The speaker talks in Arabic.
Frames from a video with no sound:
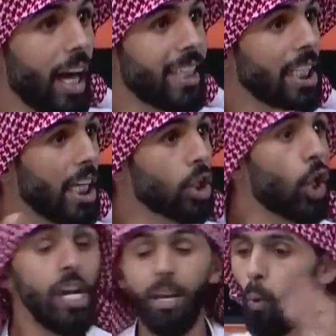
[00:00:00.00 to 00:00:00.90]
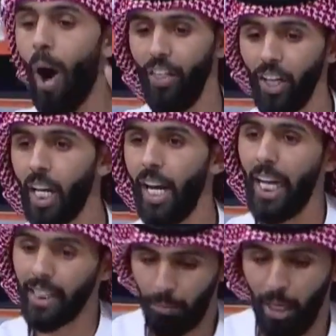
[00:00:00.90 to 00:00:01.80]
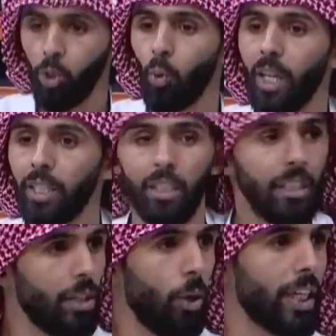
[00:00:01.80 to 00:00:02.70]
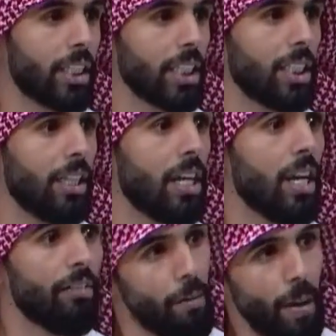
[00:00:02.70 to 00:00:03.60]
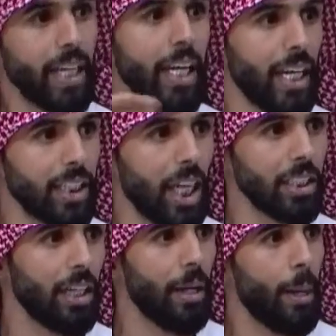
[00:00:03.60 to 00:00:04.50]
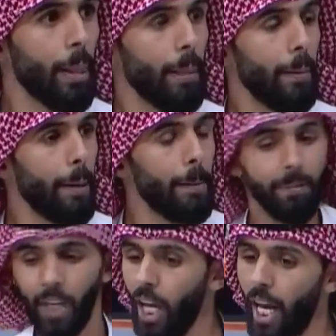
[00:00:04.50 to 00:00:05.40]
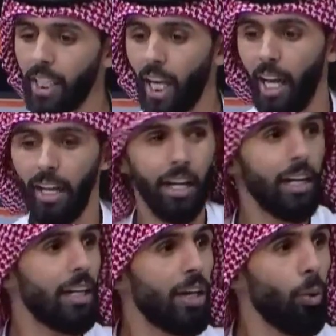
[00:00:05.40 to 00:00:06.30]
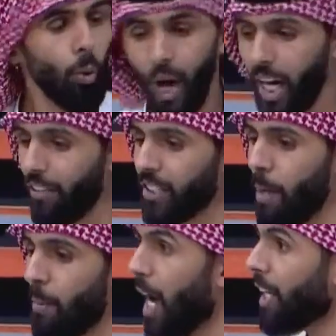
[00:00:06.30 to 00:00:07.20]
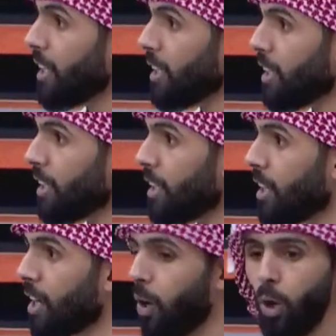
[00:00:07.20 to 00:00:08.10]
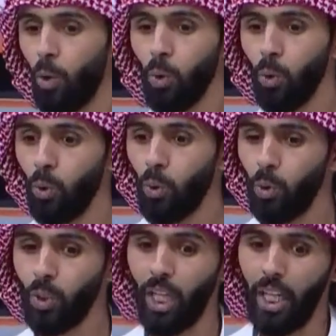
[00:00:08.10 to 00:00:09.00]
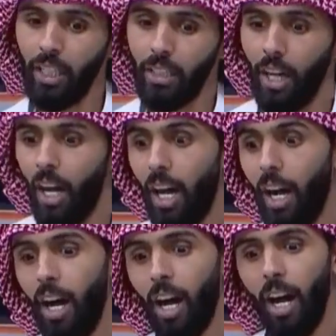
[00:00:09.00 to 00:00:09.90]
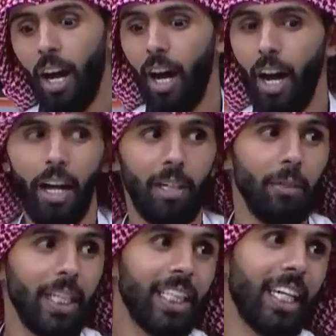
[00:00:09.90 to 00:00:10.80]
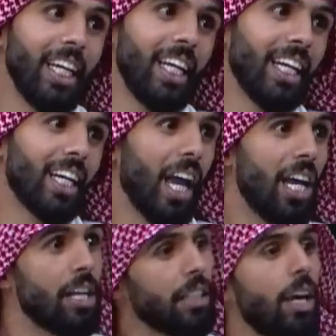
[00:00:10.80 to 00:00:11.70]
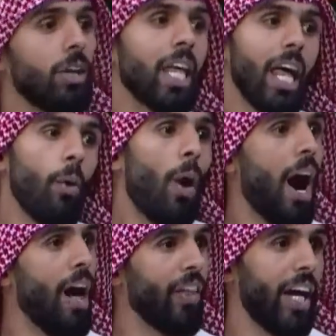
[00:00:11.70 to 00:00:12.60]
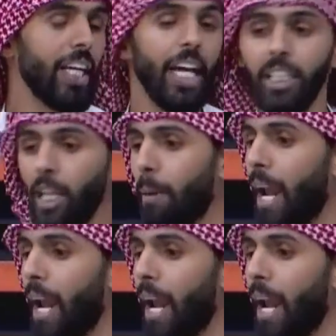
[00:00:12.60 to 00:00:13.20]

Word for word: غير سعيد كل واضح كلنا حسبنا الاصوات احنا جالسين فما بالك اللي على الشاشه حلو, كلنا درينا وقف سلمان وسعيد اه ما ادري إيه. ترى واضحه يعني لا,